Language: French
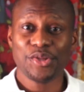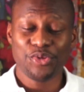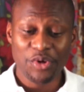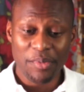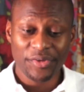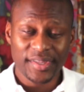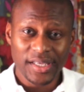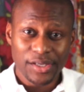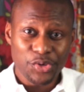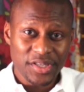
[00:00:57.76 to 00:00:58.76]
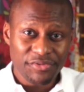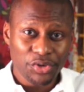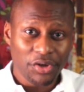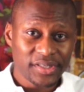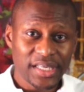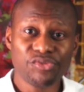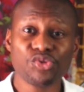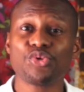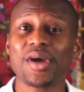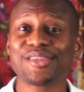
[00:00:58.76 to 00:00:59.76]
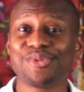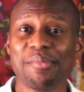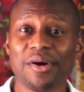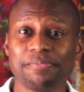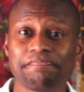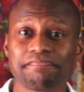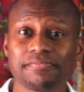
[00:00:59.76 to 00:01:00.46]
d'augmenter le niveau dans lequel vous jouez actuellement.